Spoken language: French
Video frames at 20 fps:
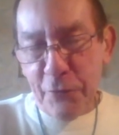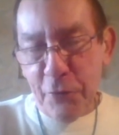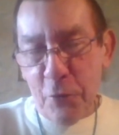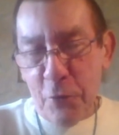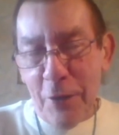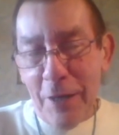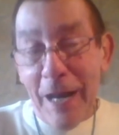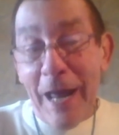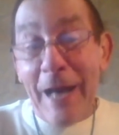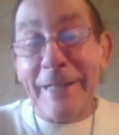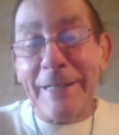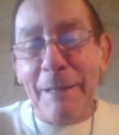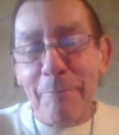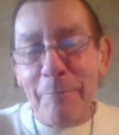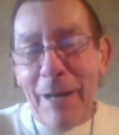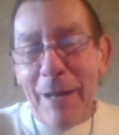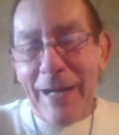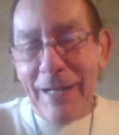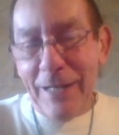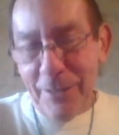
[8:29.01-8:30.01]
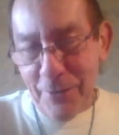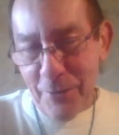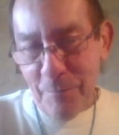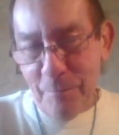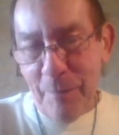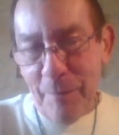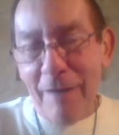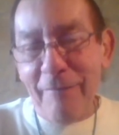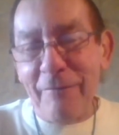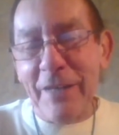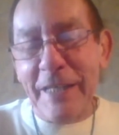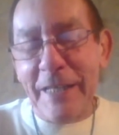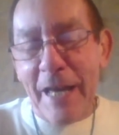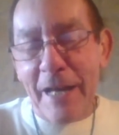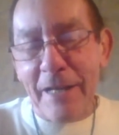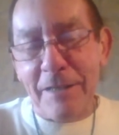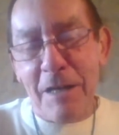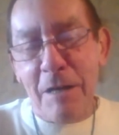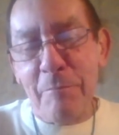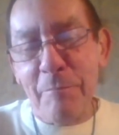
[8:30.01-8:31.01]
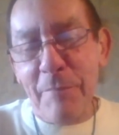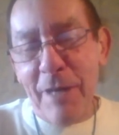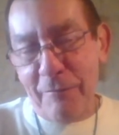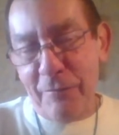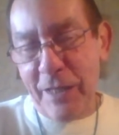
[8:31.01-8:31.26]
de la cabale, pas avec un K,